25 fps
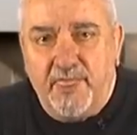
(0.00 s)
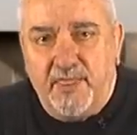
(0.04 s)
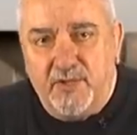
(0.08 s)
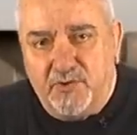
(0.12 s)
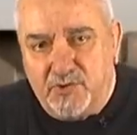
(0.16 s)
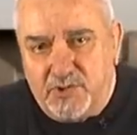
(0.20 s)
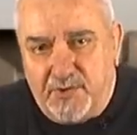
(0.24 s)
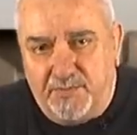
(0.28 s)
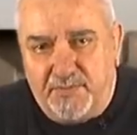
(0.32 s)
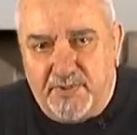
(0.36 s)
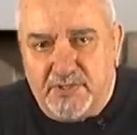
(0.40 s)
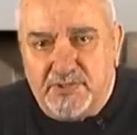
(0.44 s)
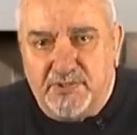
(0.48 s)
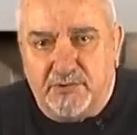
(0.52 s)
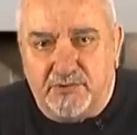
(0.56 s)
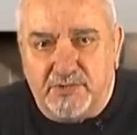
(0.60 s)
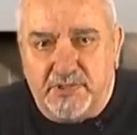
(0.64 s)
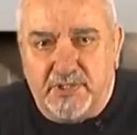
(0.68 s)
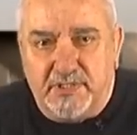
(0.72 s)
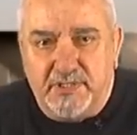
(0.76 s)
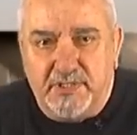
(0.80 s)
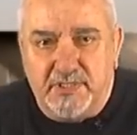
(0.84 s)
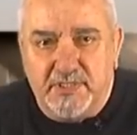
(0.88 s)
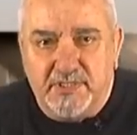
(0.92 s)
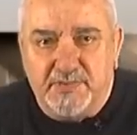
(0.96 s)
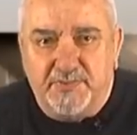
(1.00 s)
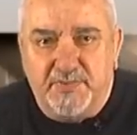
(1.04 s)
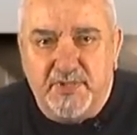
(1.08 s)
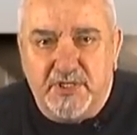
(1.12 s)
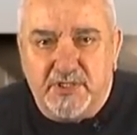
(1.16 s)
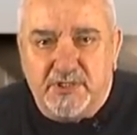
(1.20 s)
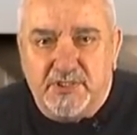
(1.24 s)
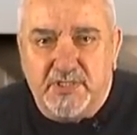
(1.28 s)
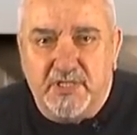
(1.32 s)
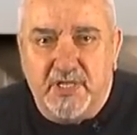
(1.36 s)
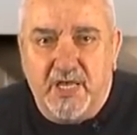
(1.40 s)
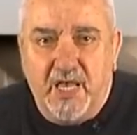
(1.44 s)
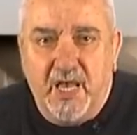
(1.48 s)
уже, по сути,
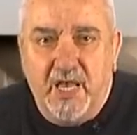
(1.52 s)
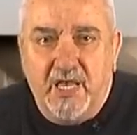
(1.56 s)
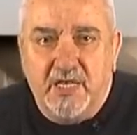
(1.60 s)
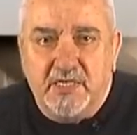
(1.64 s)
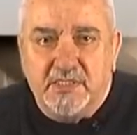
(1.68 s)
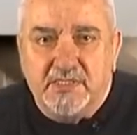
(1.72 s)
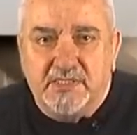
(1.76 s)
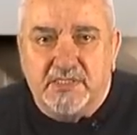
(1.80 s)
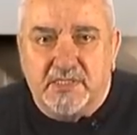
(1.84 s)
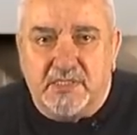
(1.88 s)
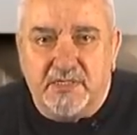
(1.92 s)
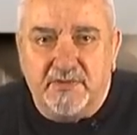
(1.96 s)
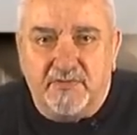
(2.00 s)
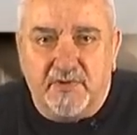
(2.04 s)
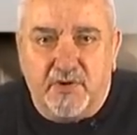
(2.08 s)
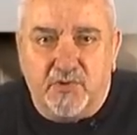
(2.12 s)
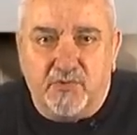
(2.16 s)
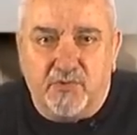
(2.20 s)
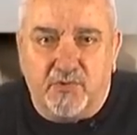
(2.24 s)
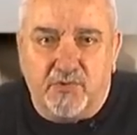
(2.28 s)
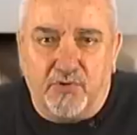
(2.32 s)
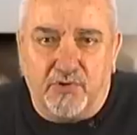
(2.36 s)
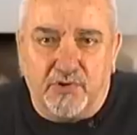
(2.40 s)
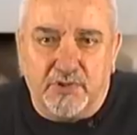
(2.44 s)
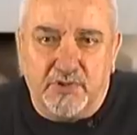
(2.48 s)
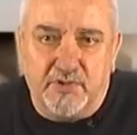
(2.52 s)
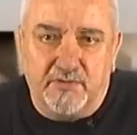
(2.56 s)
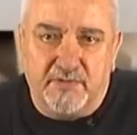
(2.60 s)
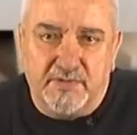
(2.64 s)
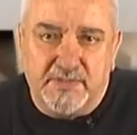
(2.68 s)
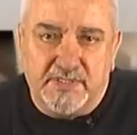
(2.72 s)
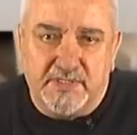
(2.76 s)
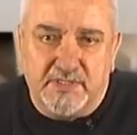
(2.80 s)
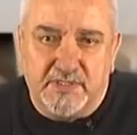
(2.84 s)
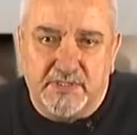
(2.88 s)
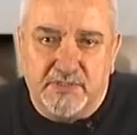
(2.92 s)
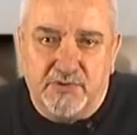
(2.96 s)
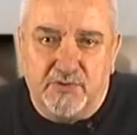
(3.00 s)
неизбежны срыва курортного
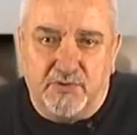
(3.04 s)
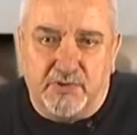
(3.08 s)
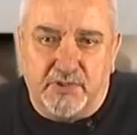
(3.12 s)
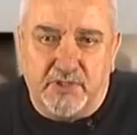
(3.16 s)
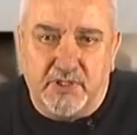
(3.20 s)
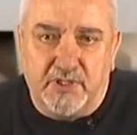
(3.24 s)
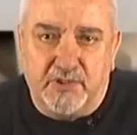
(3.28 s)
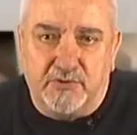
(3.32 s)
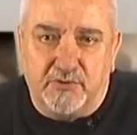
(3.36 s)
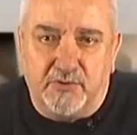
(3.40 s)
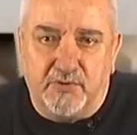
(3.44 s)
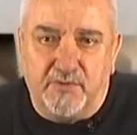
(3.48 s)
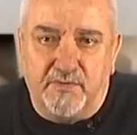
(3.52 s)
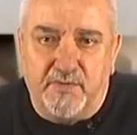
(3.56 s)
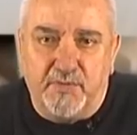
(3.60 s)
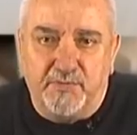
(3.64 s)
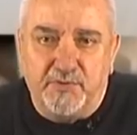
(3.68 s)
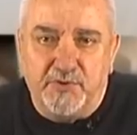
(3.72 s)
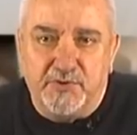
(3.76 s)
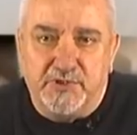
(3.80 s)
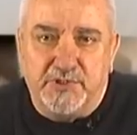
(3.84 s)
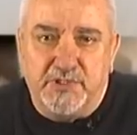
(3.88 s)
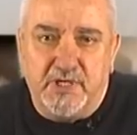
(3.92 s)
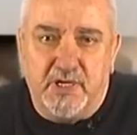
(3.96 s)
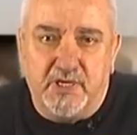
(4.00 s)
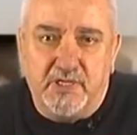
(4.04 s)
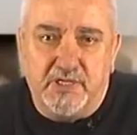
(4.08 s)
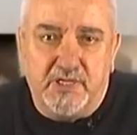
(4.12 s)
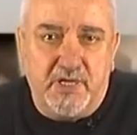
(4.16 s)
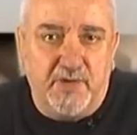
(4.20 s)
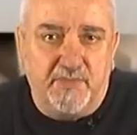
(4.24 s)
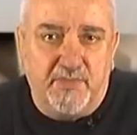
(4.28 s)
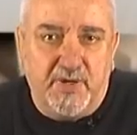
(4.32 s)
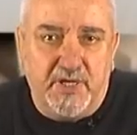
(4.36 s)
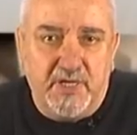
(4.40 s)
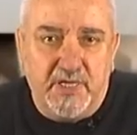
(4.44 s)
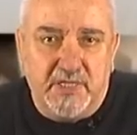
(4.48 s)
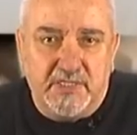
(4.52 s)
сезона, которого пуще огня
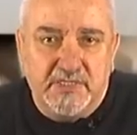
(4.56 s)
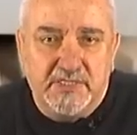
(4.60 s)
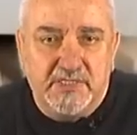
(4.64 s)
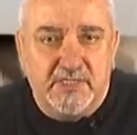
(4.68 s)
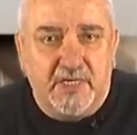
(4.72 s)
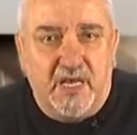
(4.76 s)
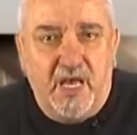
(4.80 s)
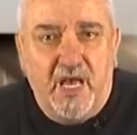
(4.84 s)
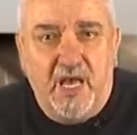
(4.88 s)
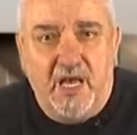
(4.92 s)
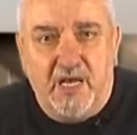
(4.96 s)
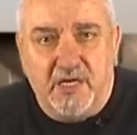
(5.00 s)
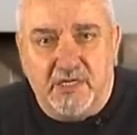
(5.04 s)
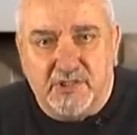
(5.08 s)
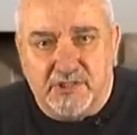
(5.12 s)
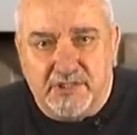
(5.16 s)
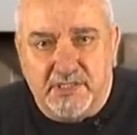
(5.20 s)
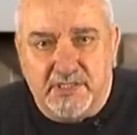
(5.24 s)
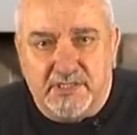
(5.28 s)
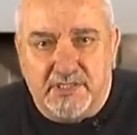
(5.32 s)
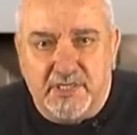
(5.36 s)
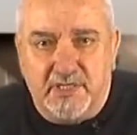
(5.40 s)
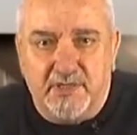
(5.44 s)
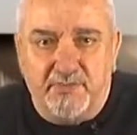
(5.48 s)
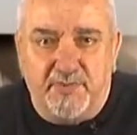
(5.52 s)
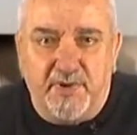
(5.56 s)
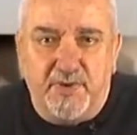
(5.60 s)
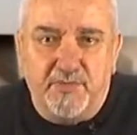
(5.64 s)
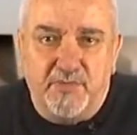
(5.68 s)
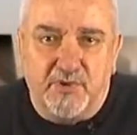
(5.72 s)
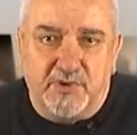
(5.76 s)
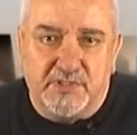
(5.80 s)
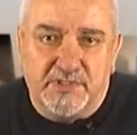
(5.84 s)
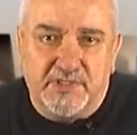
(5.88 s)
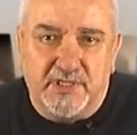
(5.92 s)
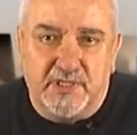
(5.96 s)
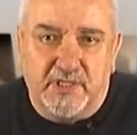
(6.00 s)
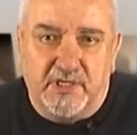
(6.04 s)
боятся жители
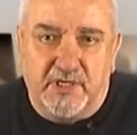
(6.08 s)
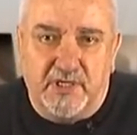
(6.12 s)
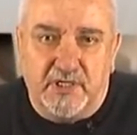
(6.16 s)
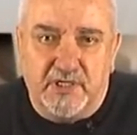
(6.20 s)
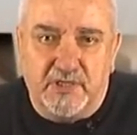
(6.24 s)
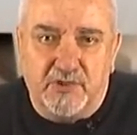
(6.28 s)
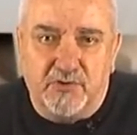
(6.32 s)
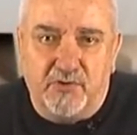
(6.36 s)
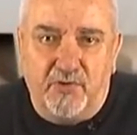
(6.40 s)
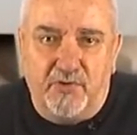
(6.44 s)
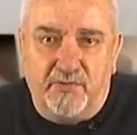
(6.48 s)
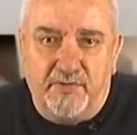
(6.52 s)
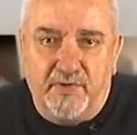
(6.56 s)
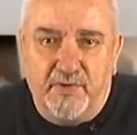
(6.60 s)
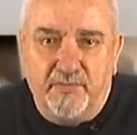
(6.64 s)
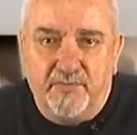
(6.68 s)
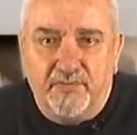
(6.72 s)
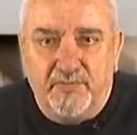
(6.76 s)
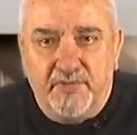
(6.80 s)
приморских городков